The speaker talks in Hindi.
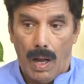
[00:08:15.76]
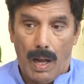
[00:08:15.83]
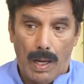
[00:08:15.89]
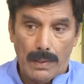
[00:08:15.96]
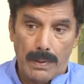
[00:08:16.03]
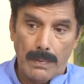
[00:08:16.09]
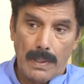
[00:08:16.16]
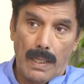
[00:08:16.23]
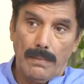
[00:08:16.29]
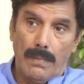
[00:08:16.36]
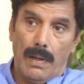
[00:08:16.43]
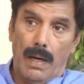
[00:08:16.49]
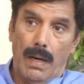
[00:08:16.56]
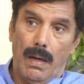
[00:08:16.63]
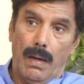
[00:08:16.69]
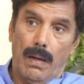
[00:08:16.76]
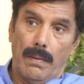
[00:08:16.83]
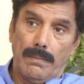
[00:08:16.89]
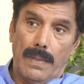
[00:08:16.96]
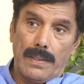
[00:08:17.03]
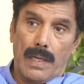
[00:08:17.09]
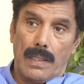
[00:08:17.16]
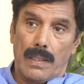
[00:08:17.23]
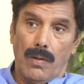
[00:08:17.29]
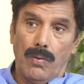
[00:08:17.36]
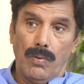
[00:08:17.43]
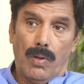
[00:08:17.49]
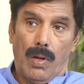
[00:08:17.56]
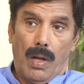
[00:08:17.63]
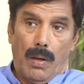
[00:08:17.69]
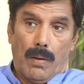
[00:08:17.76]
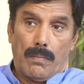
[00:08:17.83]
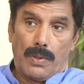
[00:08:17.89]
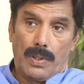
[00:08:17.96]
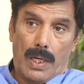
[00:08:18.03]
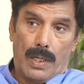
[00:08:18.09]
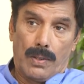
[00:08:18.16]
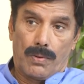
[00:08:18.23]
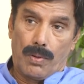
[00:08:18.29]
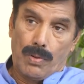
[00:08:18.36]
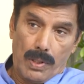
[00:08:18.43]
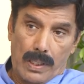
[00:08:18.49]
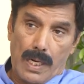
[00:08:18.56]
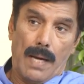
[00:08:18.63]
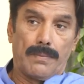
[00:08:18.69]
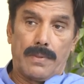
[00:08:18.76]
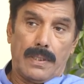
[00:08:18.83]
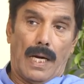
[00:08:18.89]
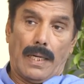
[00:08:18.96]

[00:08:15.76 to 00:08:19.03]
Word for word: अच्छा बेगम मैं चलता हूँ मुझे जरूरी काम से